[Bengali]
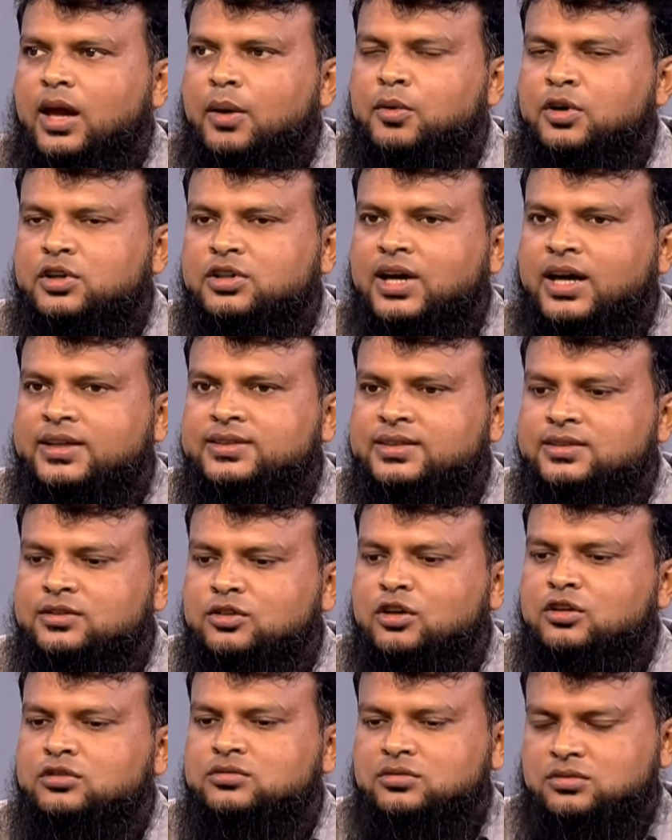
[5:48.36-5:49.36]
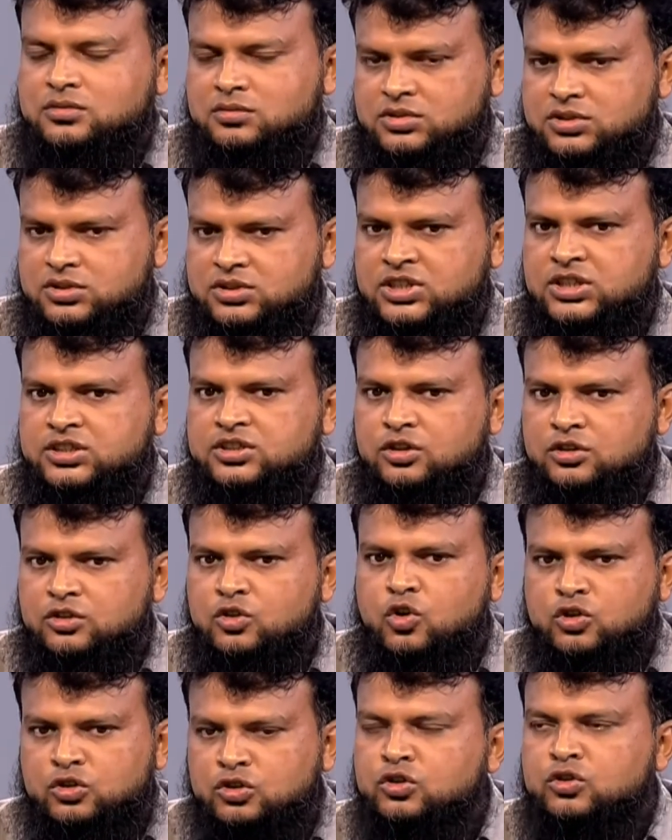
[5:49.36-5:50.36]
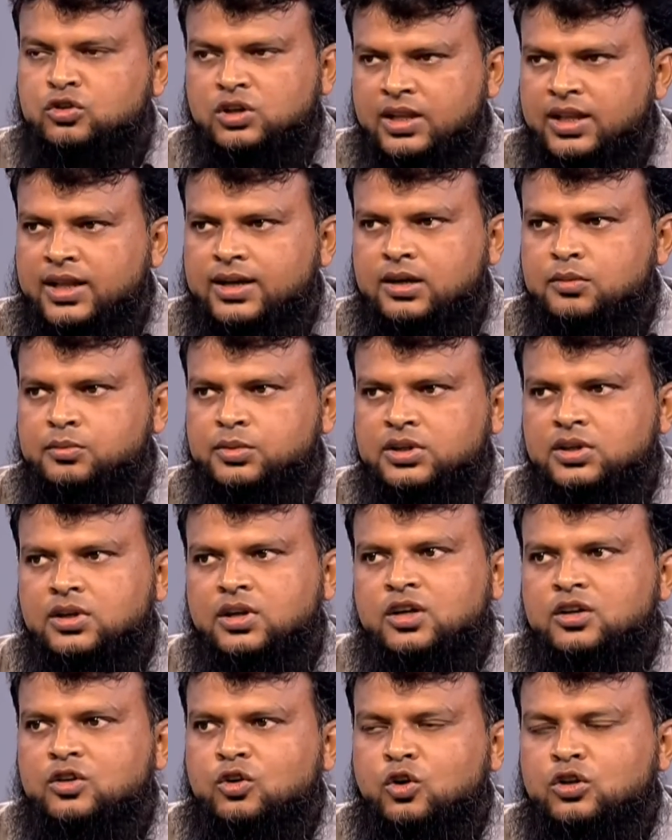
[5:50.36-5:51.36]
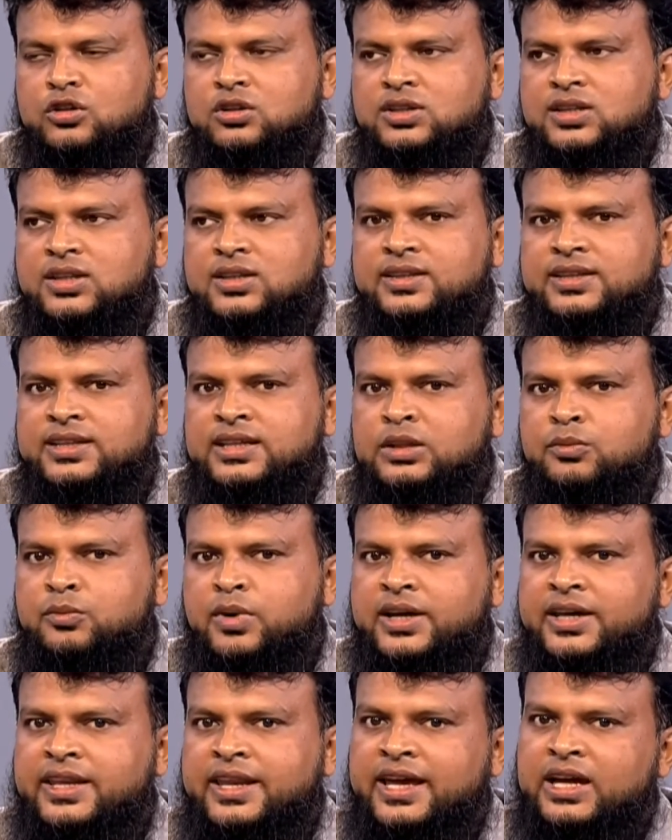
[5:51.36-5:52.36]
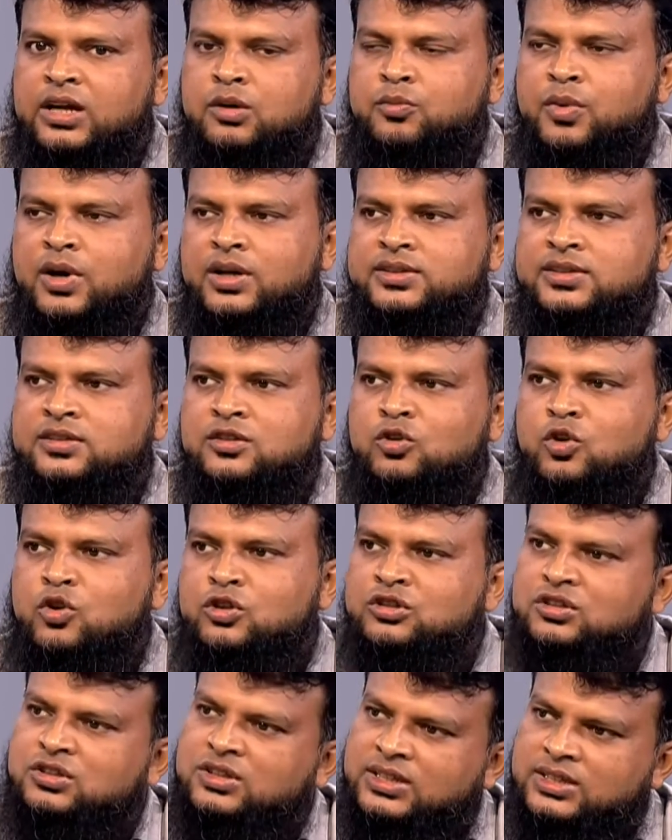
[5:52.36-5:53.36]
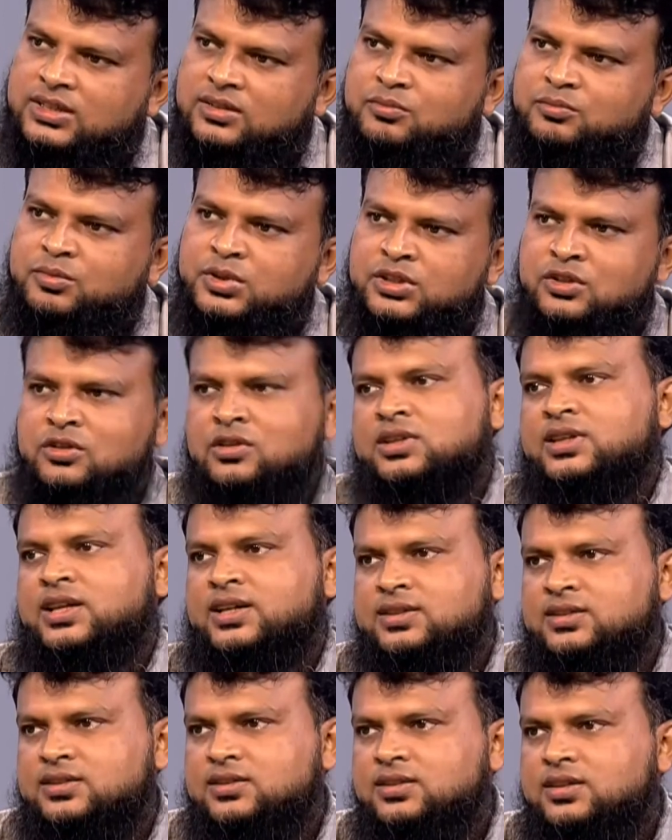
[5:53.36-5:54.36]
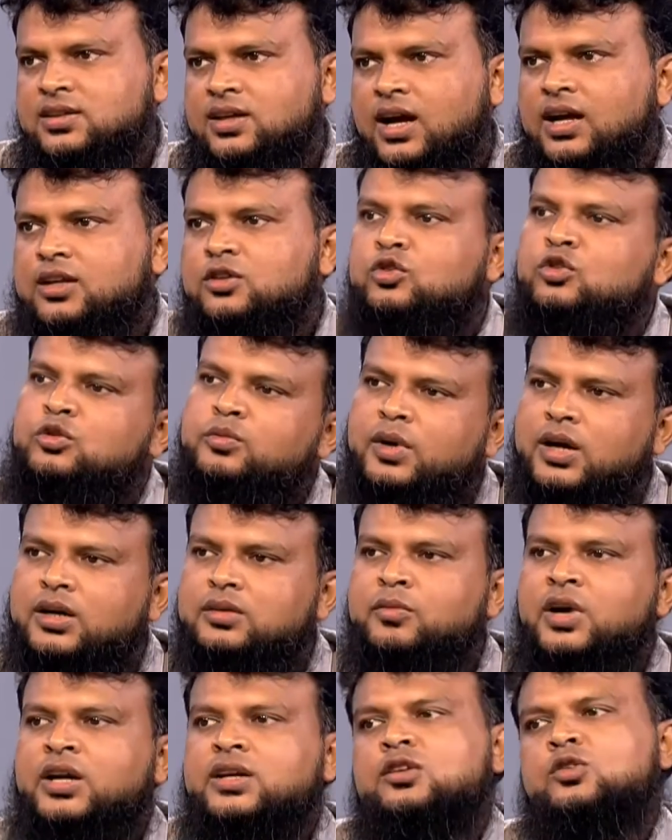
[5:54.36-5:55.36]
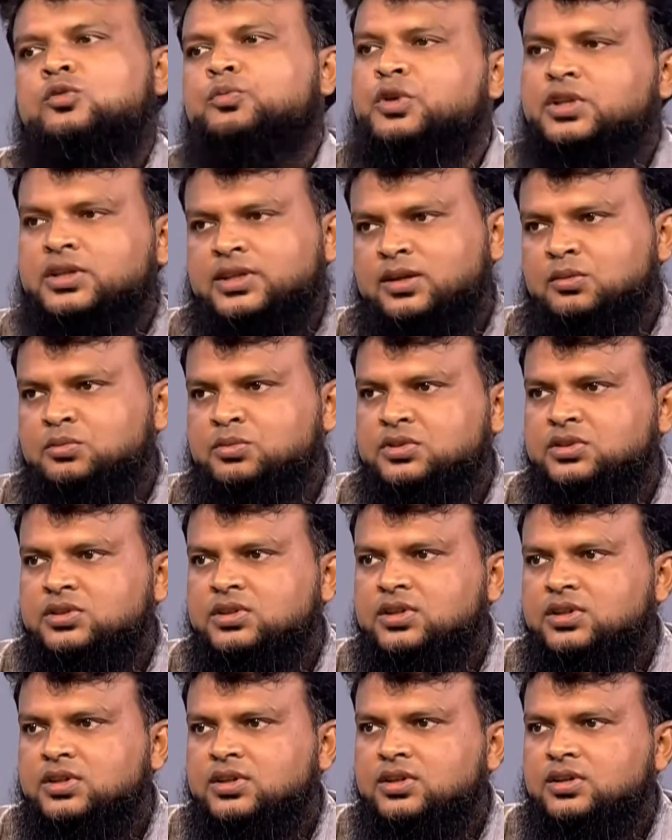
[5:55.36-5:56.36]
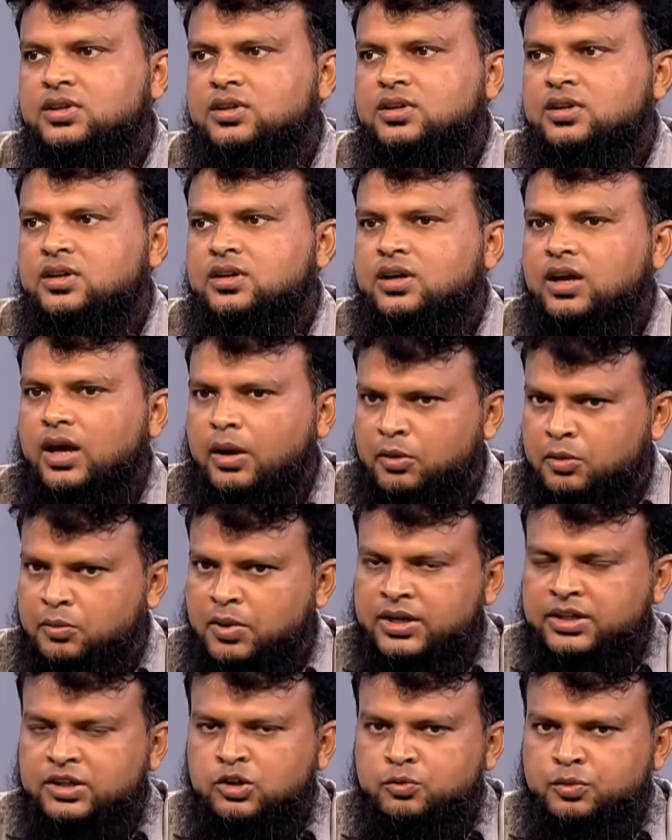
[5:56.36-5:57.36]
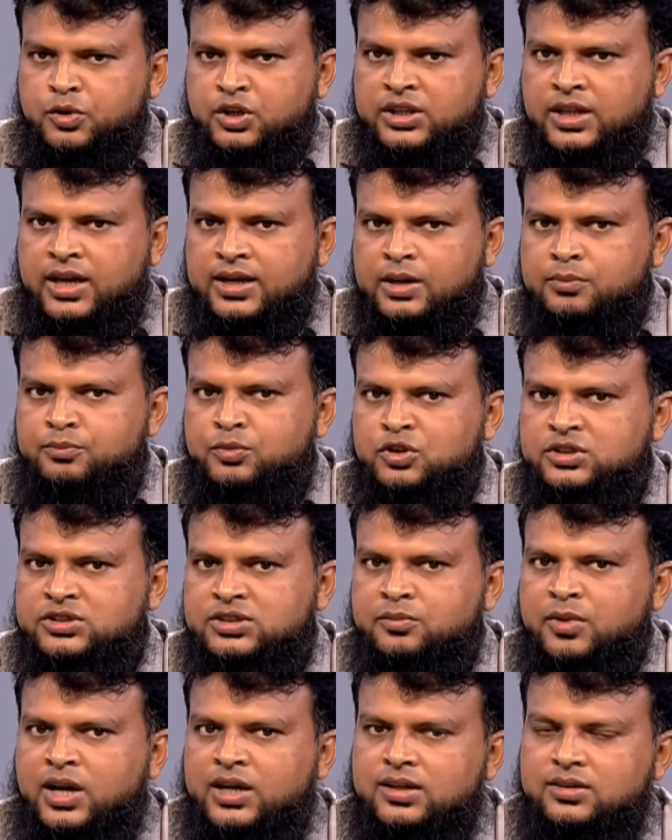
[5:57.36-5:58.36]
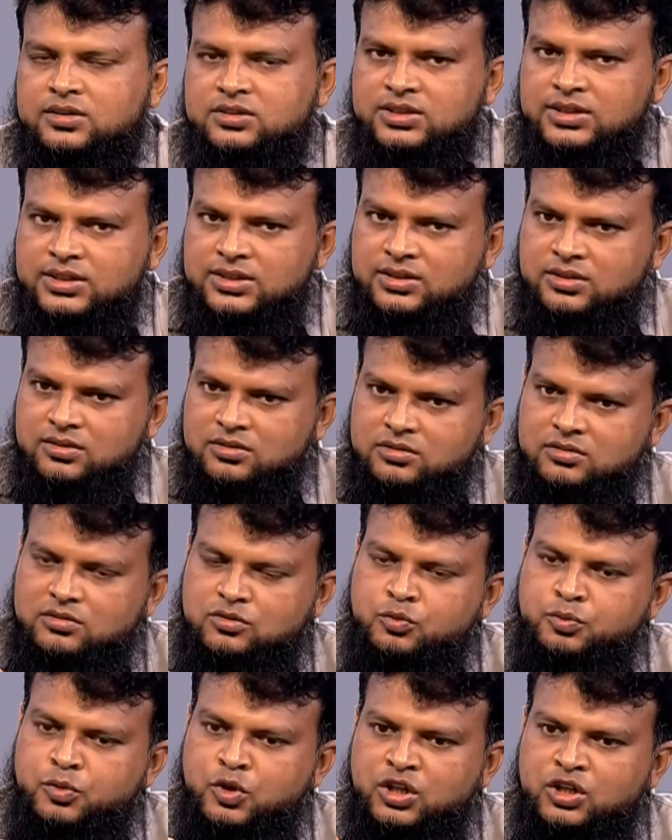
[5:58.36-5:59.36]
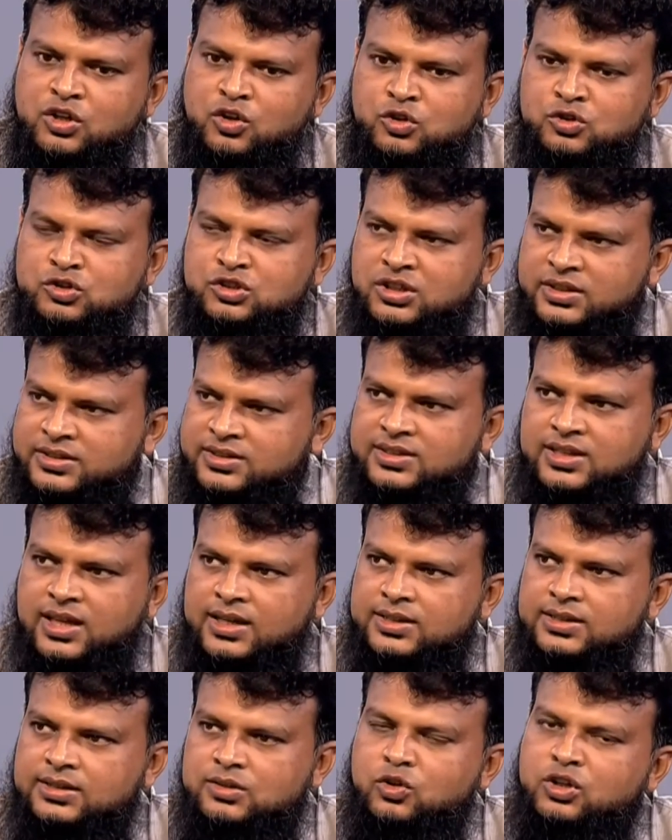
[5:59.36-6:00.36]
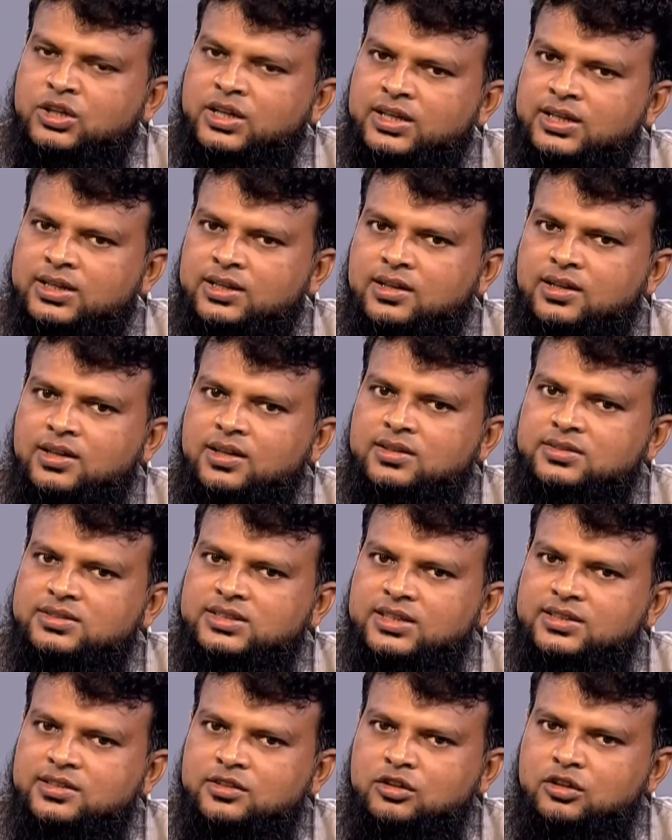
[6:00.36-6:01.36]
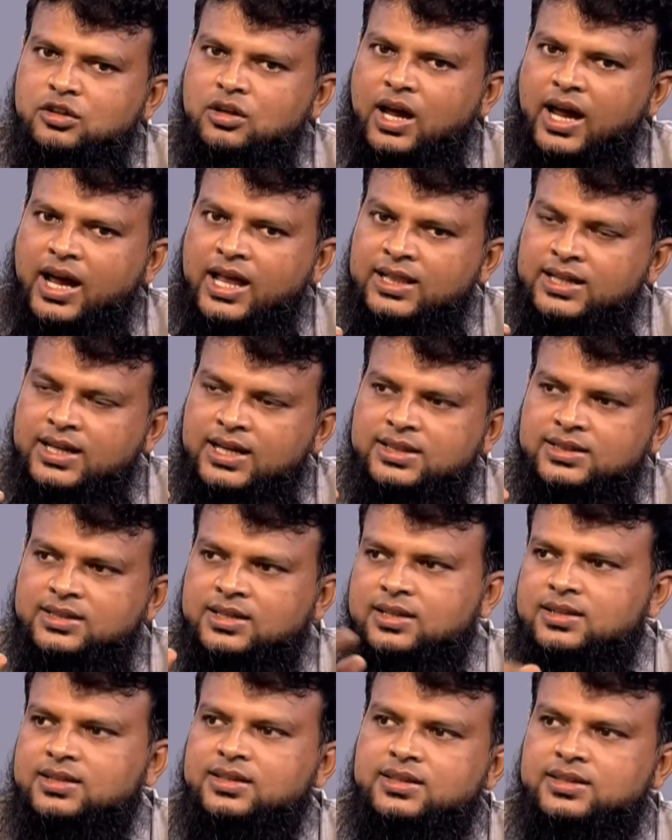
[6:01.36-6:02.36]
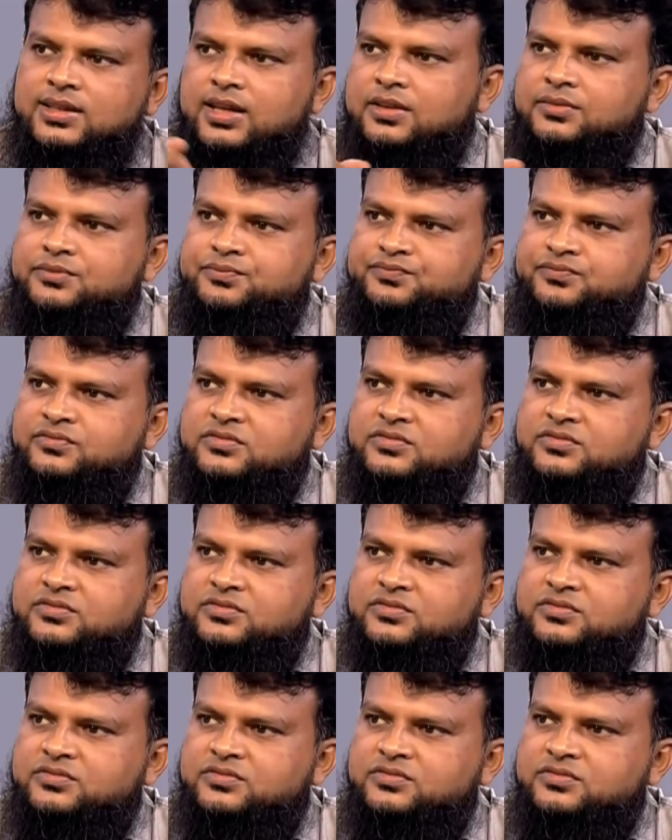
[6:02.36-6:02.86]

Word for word: এবং গাছে যখন সে যেন গর্ত করে লাগাবে গর্তের তিন ভাগের এক ভাগ যেন গর্তের ভিতরে থাকে আর দুই ভাগ মাটির উপরে থাকবে এবং মাটির উপরে থাকার পর যে যে উপরের অংশটা যে থাকে ওইখানে সে যেন আলকাত্রা দিয়ে দেয়